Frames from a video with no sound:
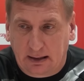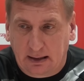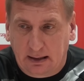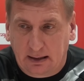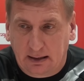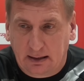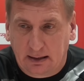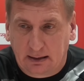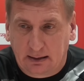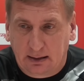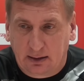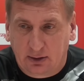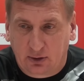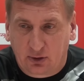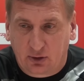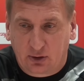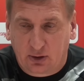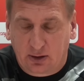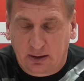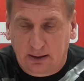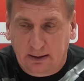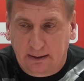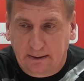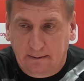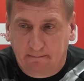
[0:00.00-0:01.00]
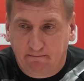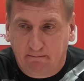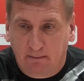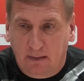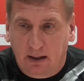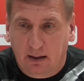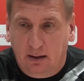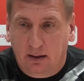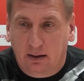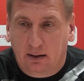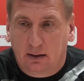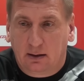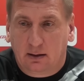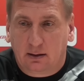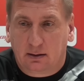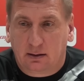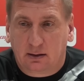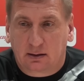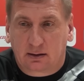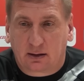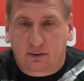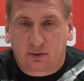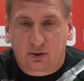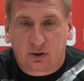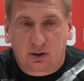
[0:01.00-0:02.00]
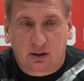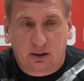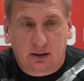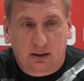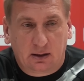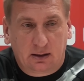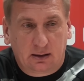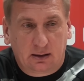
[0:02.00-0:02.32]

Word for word: ale też y, nie zawsze